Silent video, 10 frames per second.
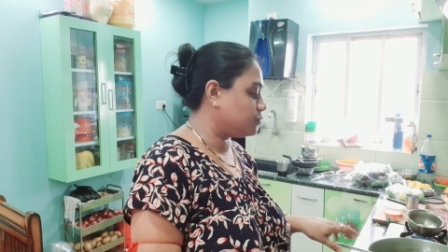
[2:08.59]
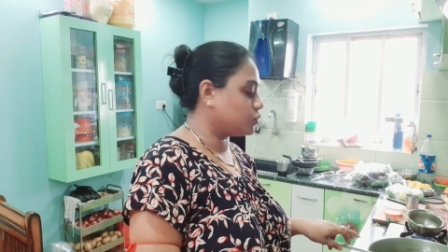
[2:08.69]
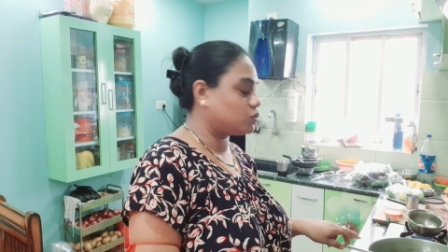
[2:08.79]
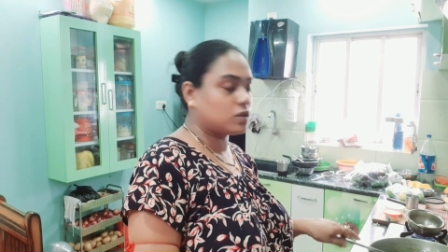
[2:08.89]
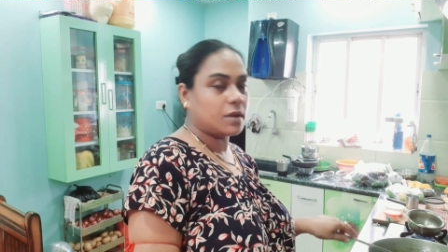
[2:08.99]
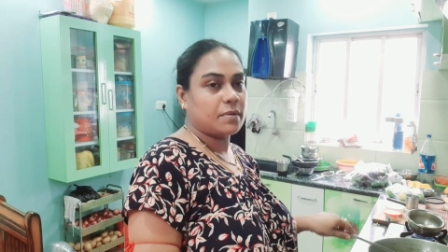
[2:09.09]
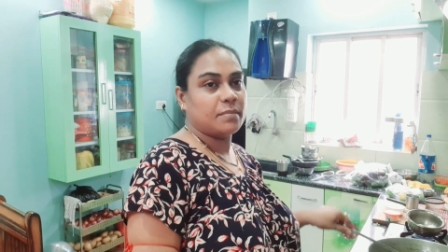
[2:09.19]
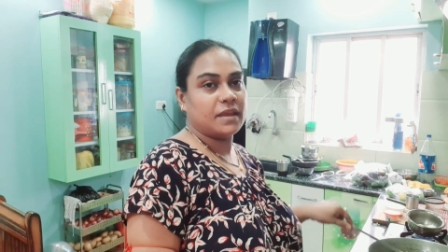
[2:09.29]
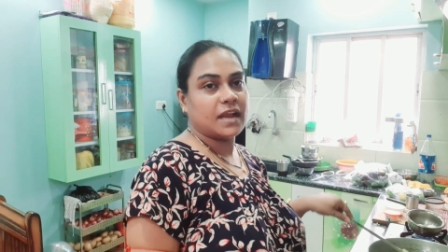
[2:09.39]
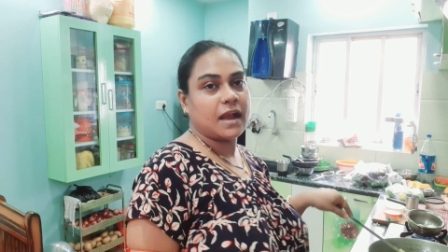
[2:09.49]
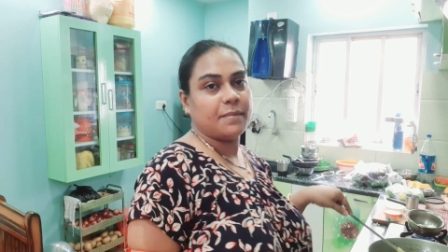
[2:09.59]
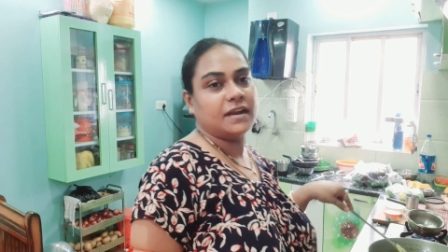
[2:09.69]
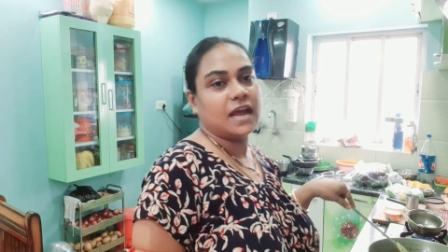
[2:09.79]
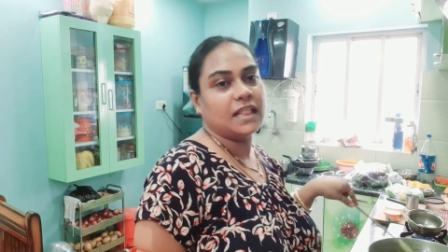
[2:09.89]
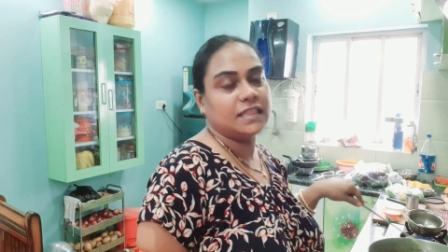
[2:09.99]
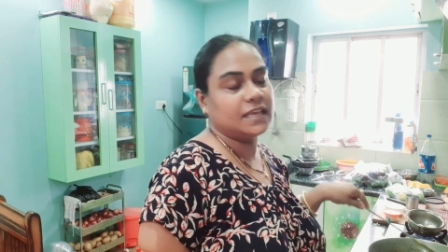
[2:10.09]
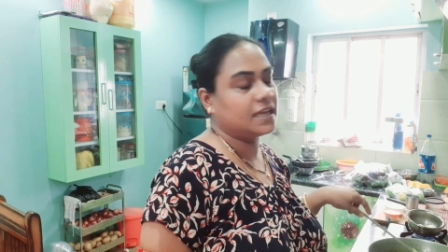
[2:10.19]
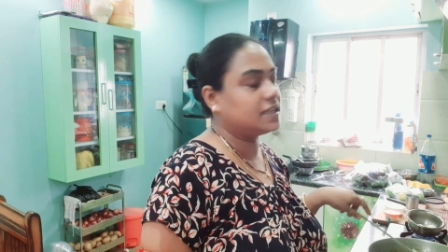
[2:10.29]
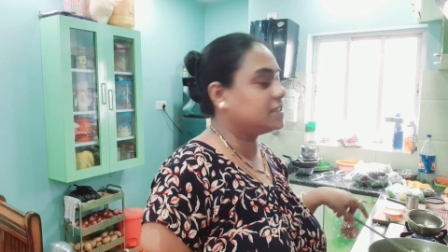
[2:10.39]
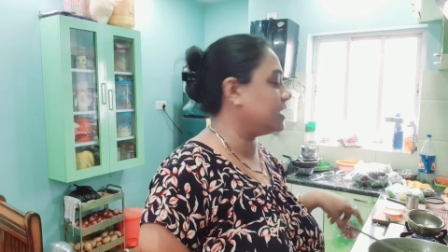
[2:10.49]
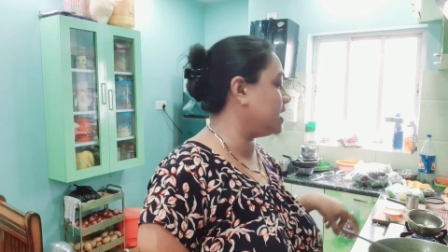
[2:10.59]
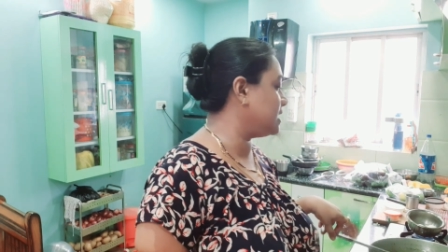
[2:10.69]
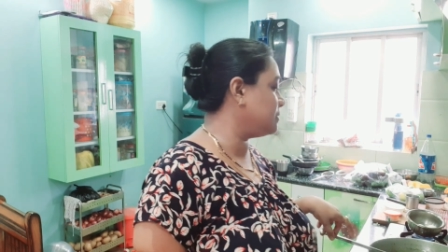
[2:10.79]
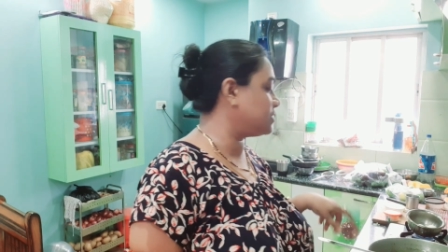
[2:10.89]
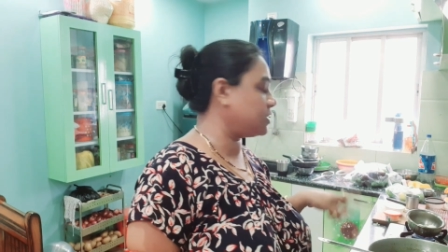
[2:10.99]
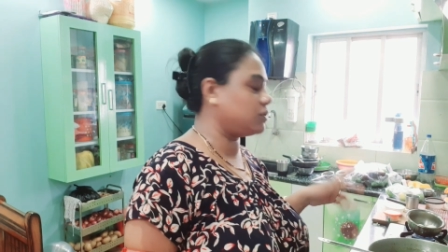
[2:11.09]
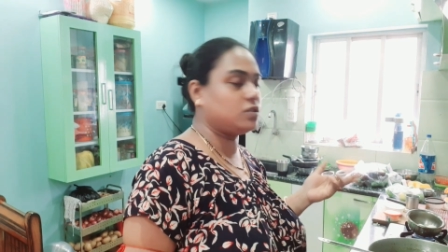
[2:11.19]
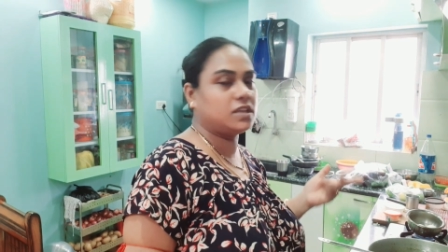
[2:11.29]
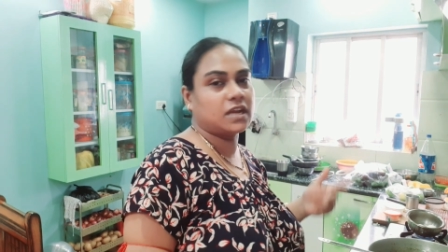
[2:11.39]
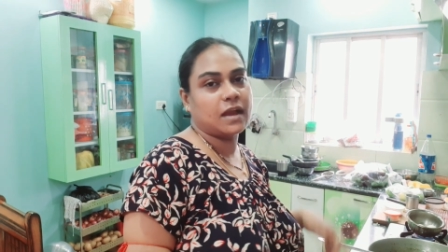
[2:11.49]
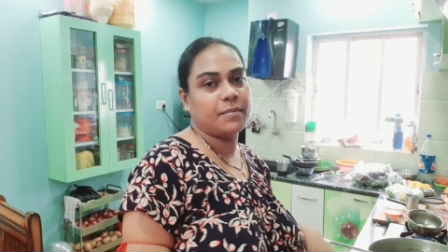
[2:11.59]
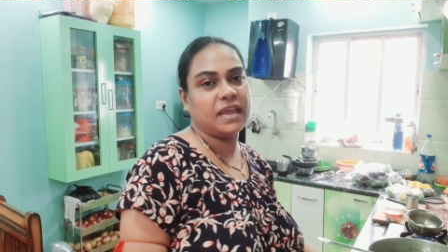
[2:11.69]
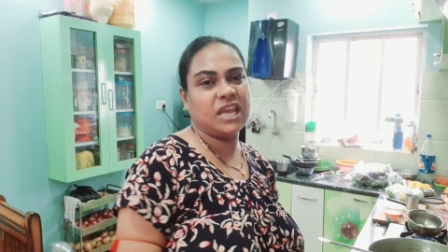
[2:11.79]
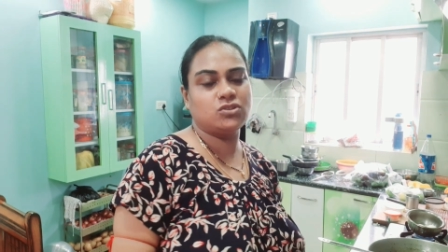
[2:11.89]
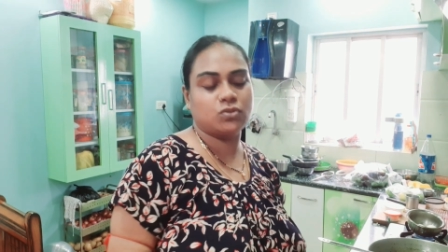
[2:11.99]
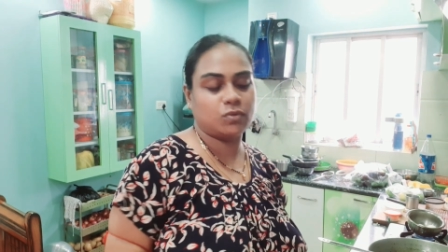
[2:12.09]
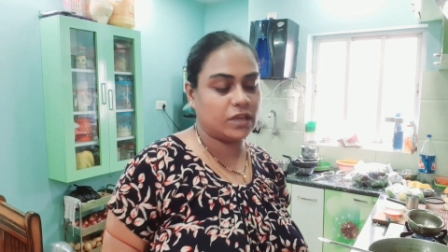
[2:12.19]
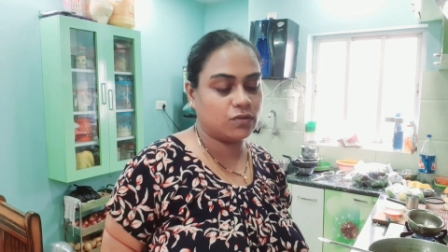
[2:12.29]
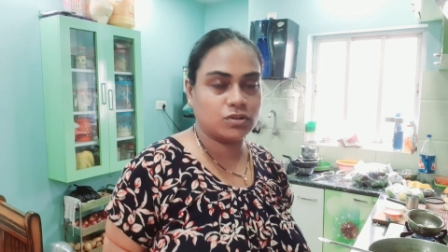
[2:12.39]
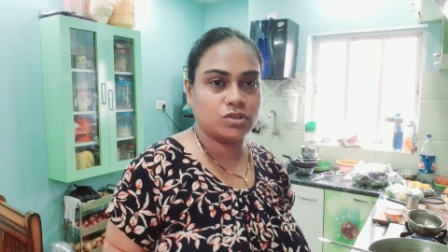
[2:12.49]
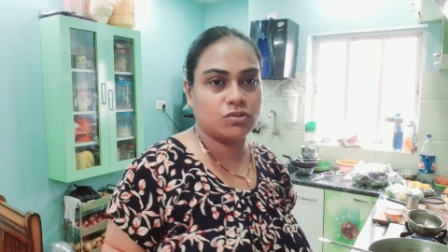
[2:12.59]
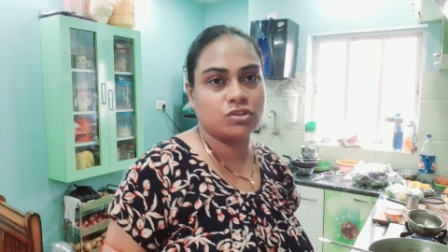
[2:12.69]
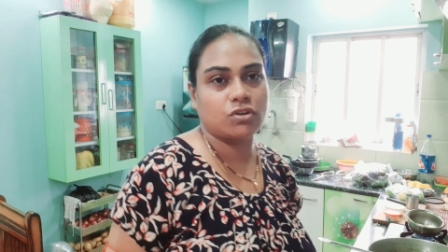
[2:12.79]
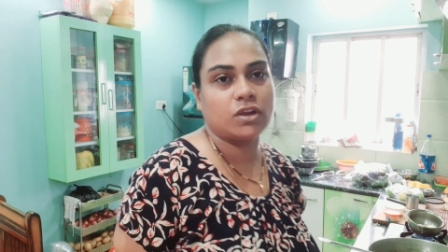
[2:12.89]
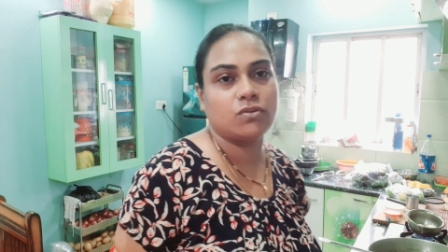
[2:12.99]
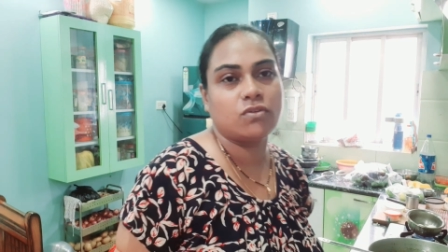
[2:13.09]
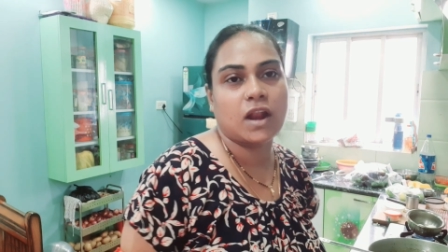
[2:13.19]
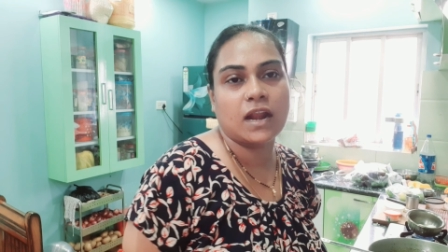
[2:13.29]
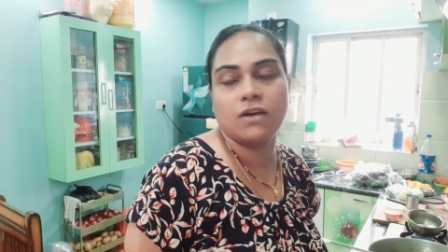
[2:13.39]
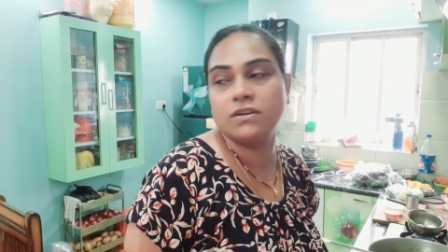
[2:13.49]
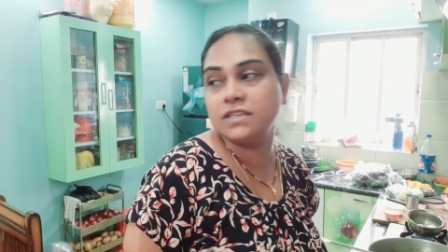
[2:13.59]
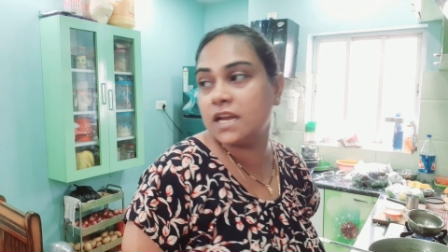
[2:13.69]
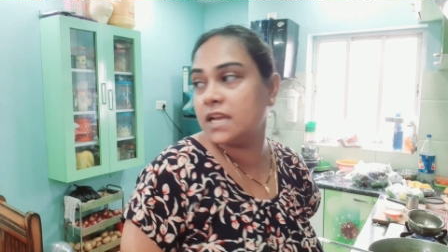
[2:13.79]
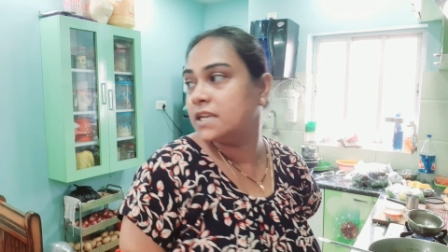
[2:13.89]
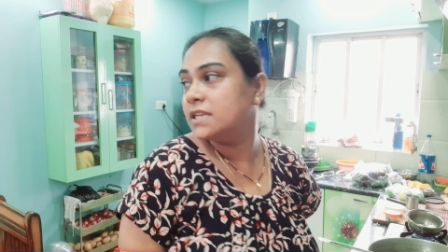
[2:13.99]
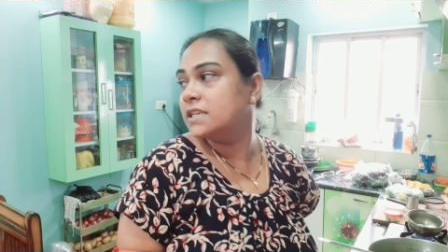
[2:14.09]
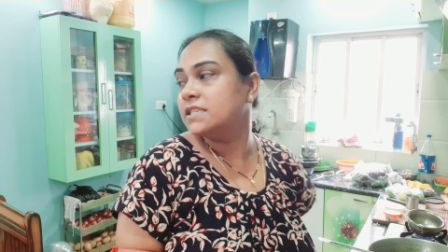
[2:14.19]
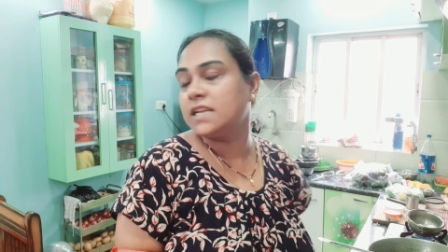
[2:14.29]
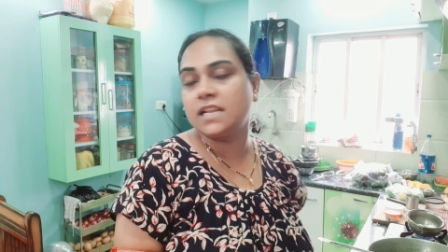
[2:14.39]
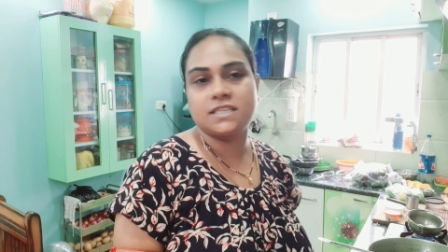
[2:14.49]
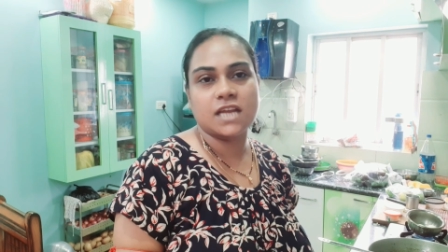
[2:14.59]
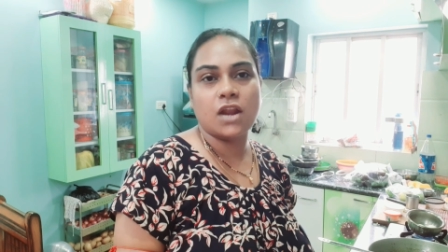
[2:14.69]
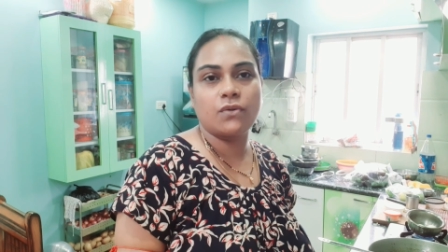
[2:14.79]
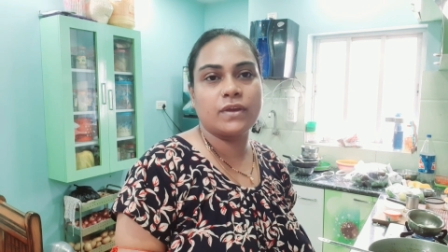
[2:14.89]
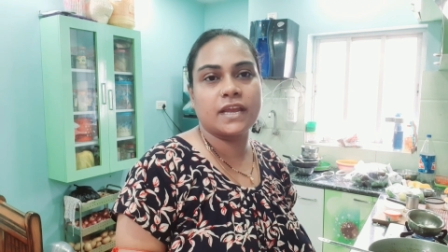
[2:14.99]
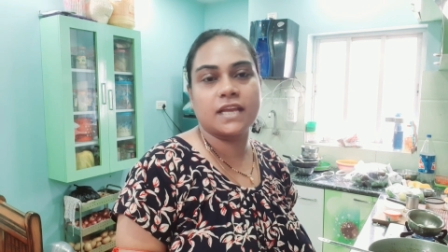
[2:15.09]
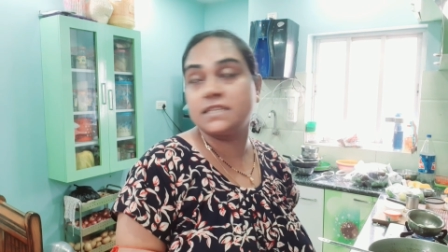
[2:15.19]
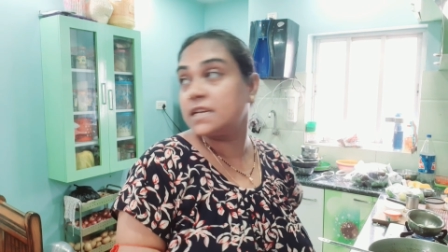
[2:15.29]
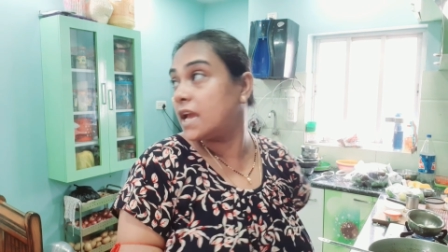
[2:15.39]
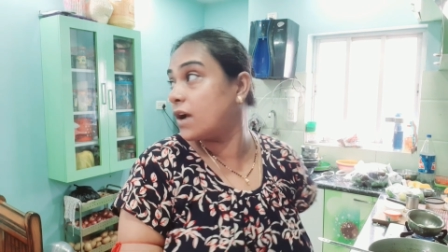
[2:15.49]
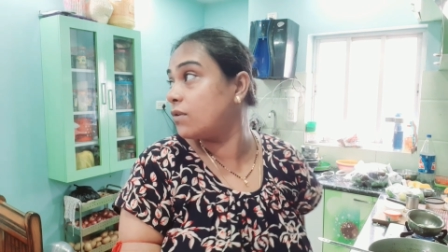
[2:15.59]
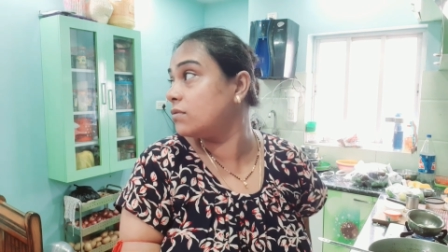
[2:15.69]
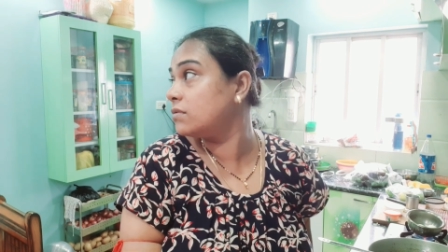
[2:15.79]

পোস্তটা আমার মেয়ে খাবে ডাল দিয়ে ছেলে ডিম সেদ্ধ দিয়ে খাবে এই তো এই করতে করতে অনেকগুলো রান্না হয়ে যায় ছেলে চান হয়ে গেছে এখন